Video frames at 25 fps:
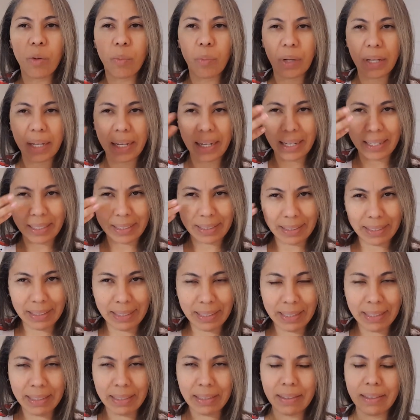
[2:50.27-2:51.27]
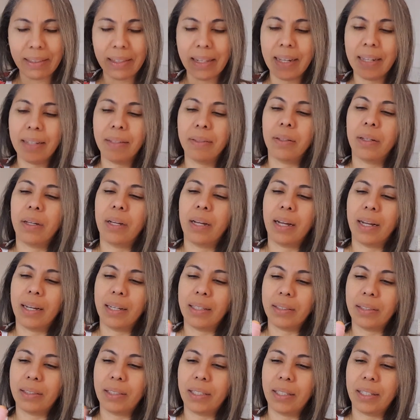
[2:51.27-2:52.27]
como que la quita.
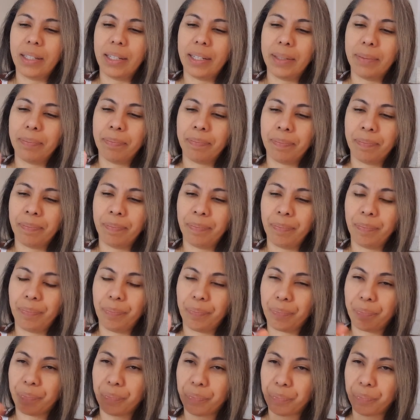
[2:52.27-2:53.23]
Así que hmm,